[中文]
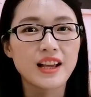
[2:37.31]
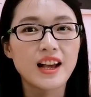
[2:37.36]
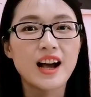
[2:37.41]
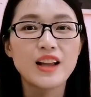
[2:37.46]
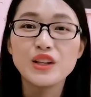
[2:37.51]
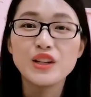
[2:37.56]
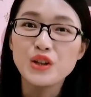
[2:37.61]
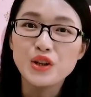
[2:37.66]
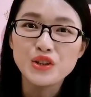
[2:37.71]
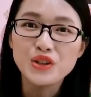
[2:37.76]

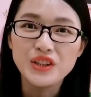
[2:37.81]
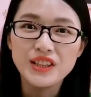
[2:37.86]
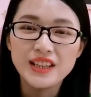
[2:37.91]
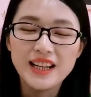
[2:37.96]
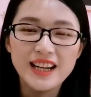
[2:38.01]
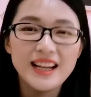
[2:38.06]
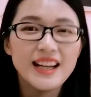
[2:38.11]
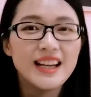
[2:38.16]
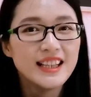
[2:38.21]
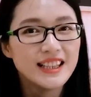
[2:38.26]
很多同学
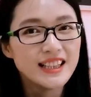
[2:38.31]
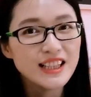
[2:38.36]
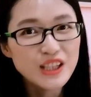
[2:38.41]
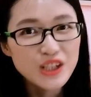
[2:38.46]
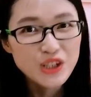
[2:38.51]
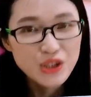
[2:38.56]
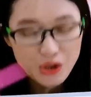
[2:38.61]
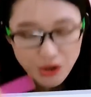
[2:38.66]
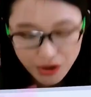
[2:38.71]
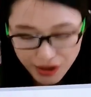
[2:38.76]
呢一
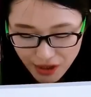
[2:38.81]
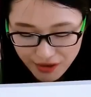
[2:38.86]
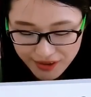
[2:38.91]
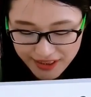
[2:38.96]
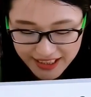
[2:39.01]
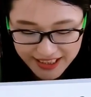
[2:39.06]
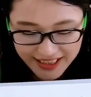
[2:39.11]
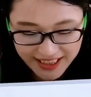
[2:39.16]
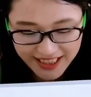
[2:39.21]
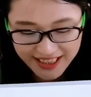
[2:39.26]
说到
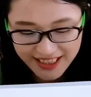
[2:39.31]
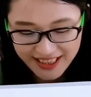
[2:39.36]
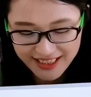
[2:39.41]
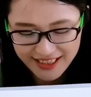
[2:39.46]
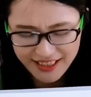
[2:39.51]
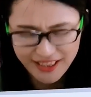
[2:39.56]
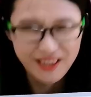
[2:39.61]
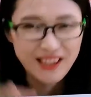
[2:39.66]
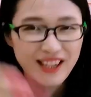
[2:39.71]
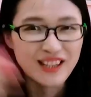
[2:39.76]
记这个意
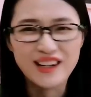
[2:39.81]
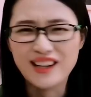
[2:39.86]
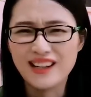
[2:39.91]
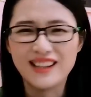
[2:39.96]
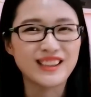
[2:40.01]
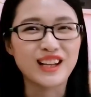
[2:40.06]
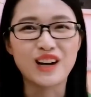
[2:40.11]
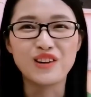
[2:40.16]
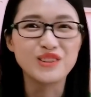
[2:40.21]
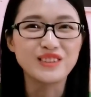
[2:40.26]
思，啊，就感觉
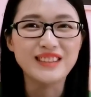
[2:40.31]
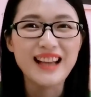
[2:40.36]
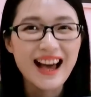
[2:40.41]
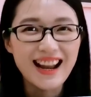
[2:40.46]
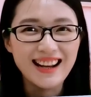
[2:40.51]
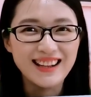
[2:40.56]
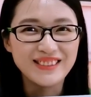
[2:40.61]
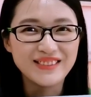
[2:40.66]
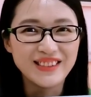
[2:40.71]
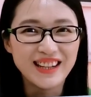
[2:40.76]
啊头都大
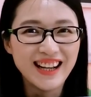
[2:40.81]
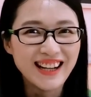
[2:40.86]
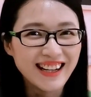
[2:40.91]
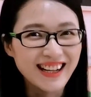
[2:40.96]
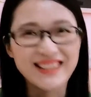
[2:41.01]
了，是不是？